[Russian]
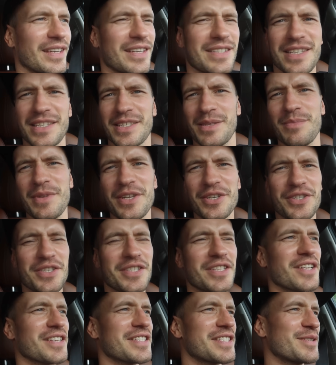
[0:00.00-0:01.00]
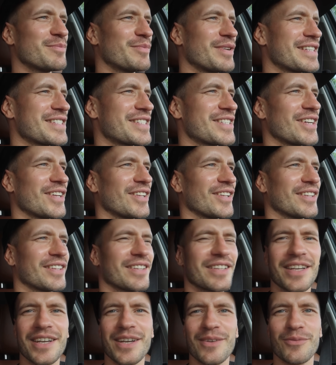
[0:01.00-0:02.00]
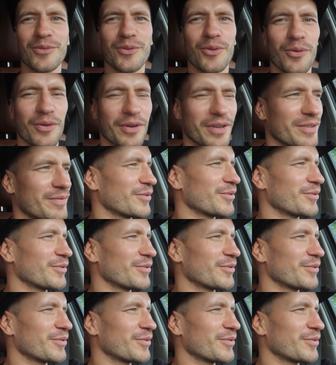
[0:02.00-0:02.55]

Я, кстати, меньше стал снимать зал на влог,